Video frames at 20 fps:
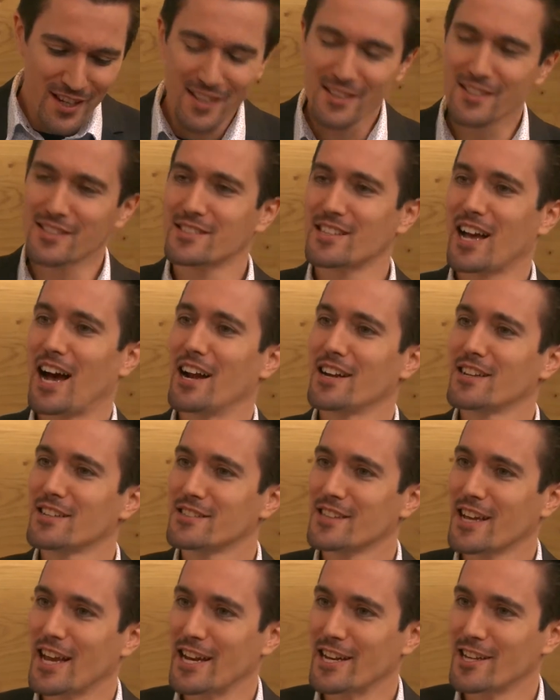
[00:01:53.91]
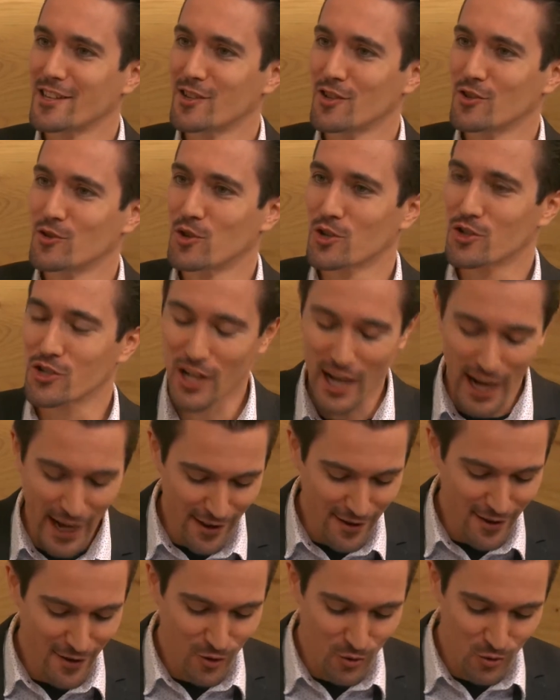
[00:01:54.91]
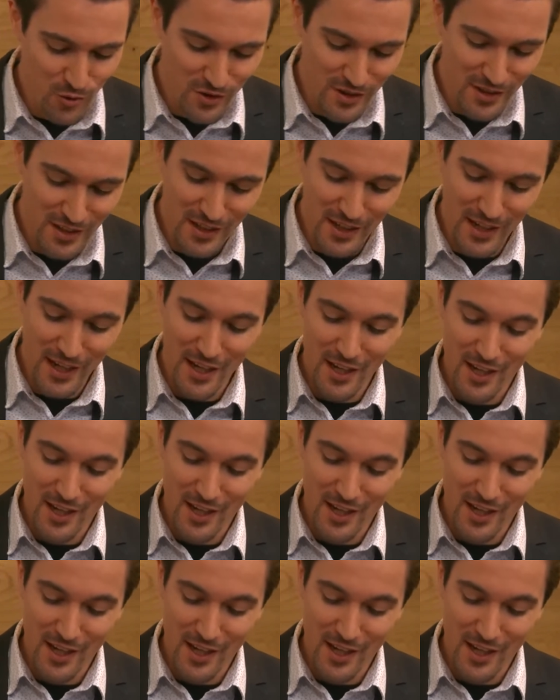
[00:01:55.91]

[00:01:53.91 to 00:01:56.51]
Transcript: das Tal der Tränen dann durchschreitet und die,